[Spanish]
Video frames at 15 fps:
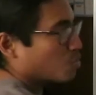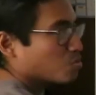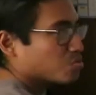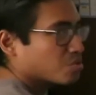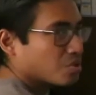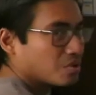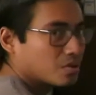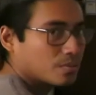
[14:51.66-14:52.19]

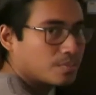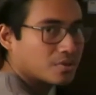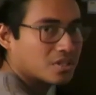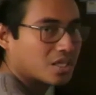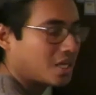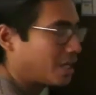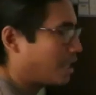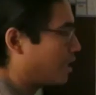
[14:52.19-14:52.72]
gusto, ¿no?
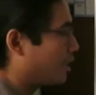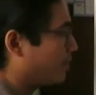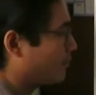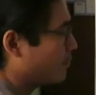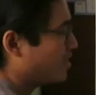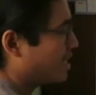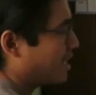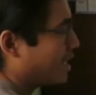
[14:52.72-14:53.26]
Porque
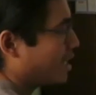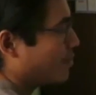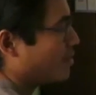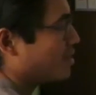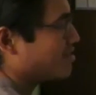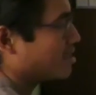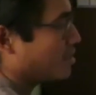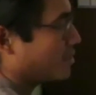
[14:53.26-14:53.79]
de nada
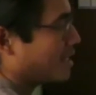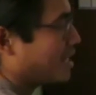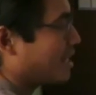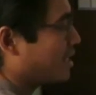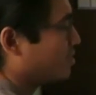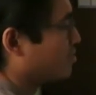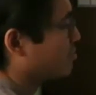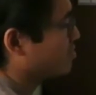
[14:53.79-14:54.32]
me sirve
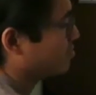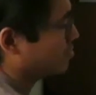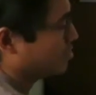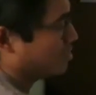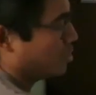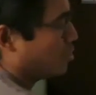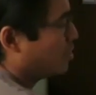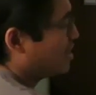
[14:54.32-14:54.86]
hallar estos.
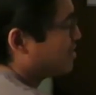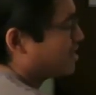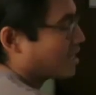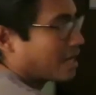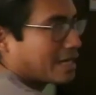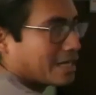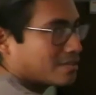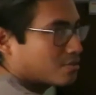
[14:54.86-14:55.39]
Si yo ya sé
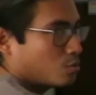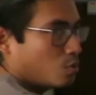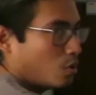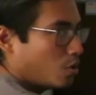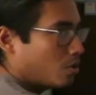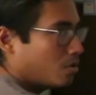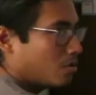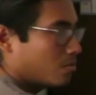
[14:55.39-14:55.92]
que acá es
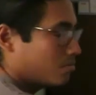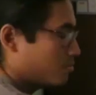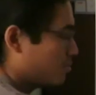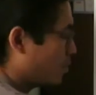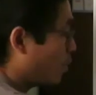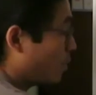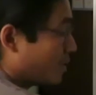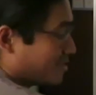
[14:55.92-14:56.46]
nulo
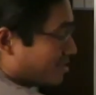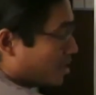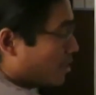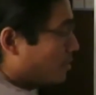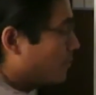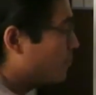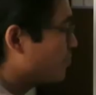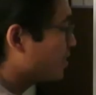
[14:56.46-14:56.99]
o
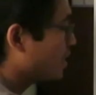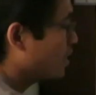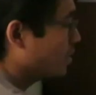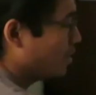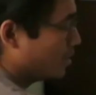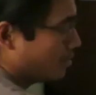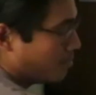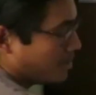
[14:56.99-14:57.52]
vacío,
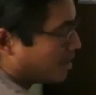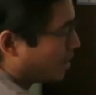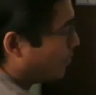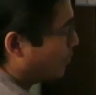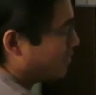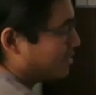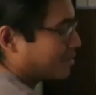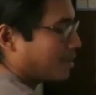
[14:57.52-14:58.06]
mi
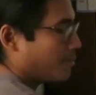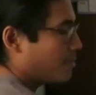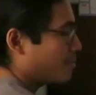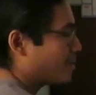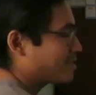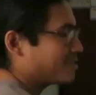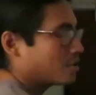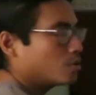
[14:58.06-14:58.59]
respuesta
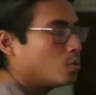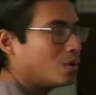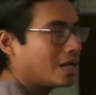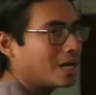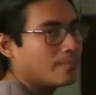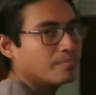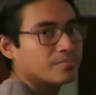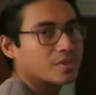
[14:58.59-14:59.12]
también va a ser
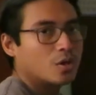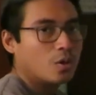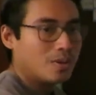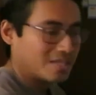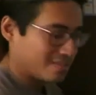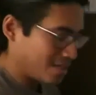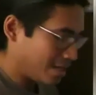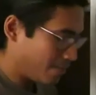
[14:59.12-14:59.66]
nula o
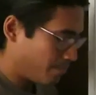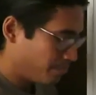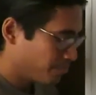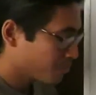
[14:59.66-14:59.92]
vacía.